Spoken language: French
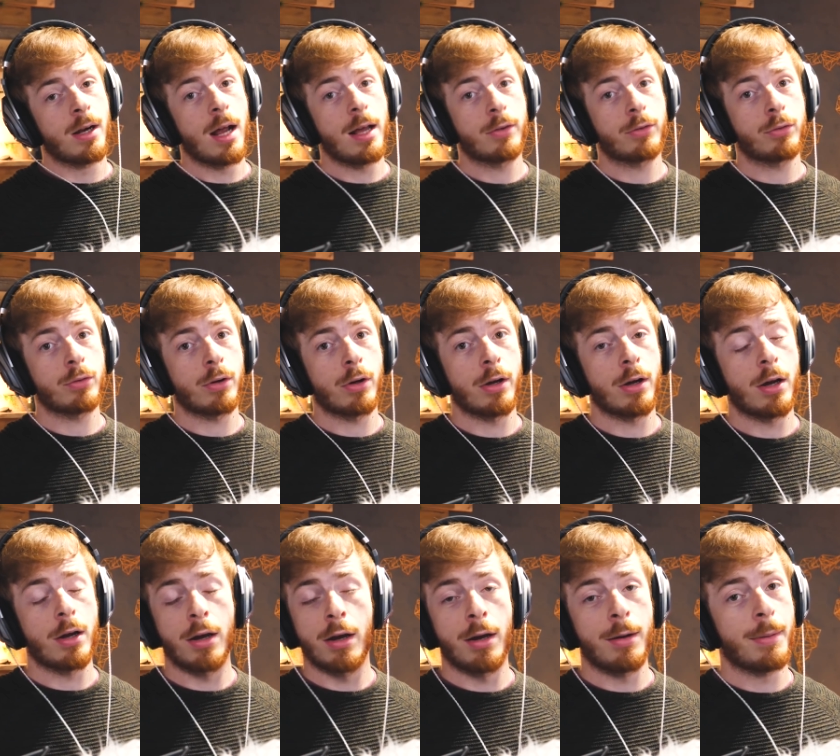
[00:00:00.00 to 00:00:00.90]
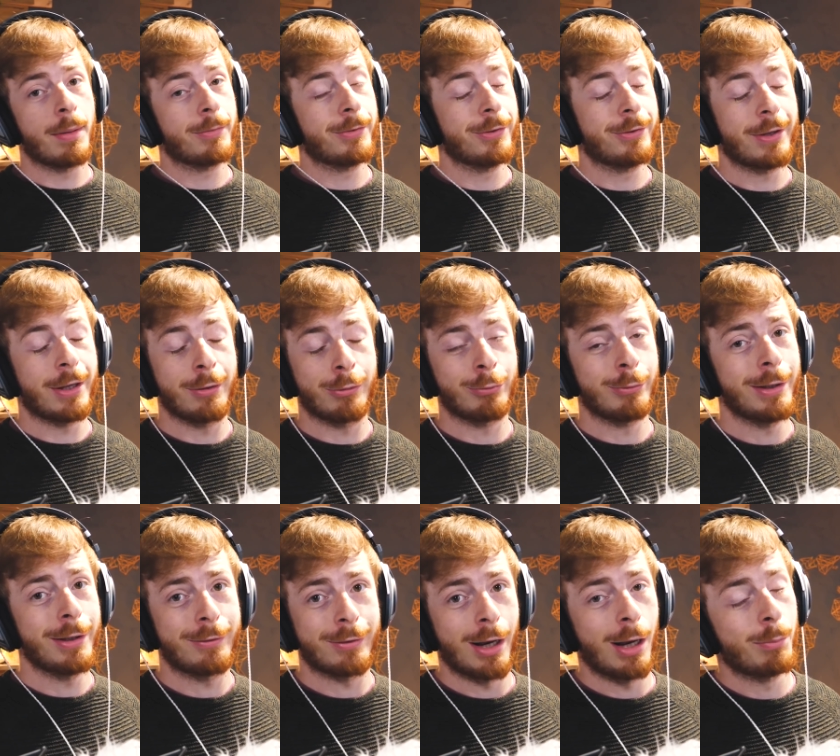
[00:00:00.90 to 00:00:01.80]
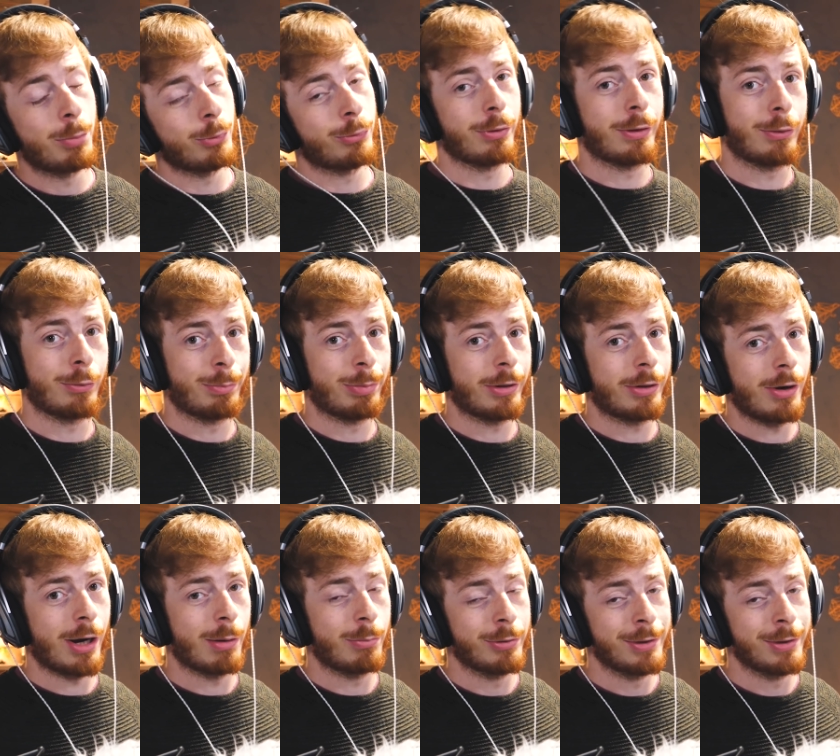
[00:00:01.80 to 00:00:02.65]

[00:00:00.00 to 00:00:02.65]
voilà, sur euh, ma petite chaîne Twitch, hein, pour ceux qui sont pas encore